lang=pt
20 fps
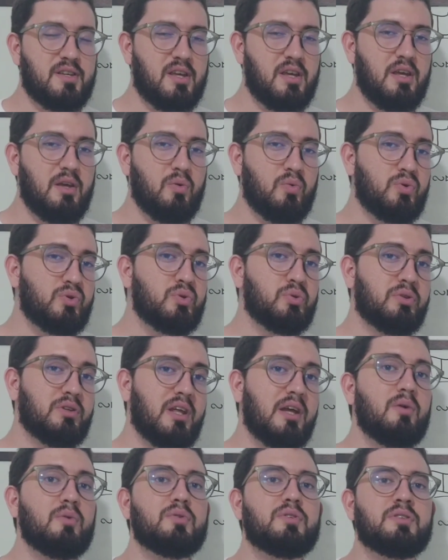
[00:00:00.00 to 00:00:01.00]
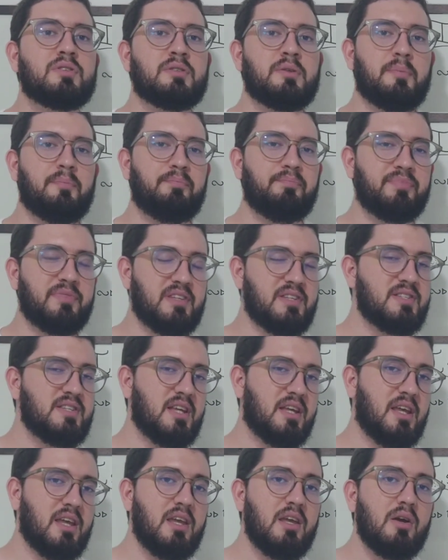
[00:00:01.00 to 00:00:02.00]
que os judeus
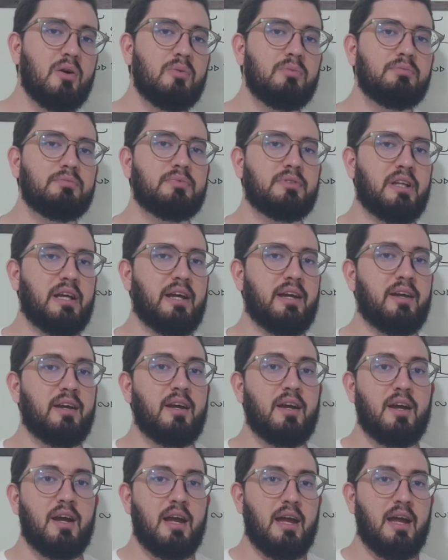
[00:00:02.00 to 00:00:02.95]
seguiam, né?